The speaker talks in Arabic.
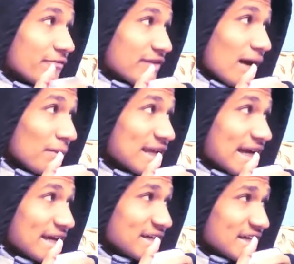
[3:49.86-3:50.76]
في عمل
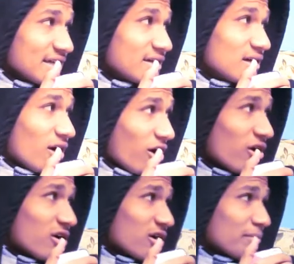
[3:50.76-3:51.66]
خيري
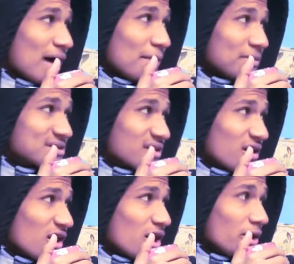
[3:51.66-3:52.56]
اخر محمد
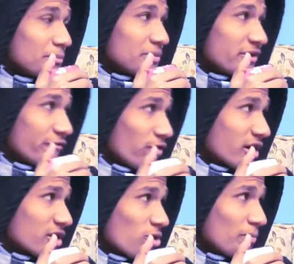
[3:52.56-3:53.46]
صلاح
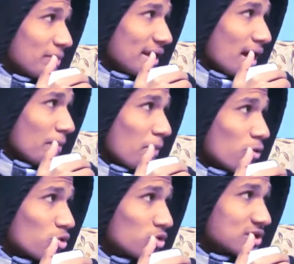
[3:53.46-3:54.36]
بيفك قنبله
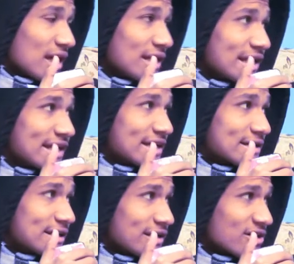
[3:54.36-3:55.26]
موقوته
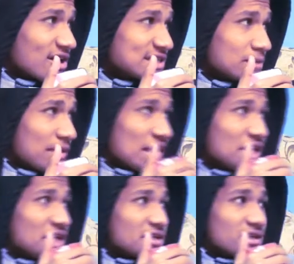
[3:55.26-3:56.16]
لانقاذ
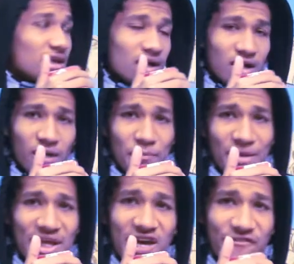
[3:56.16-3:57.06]
الملايين ربنا
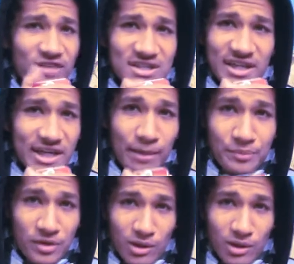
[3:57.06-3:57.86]
يحفظك يا ابني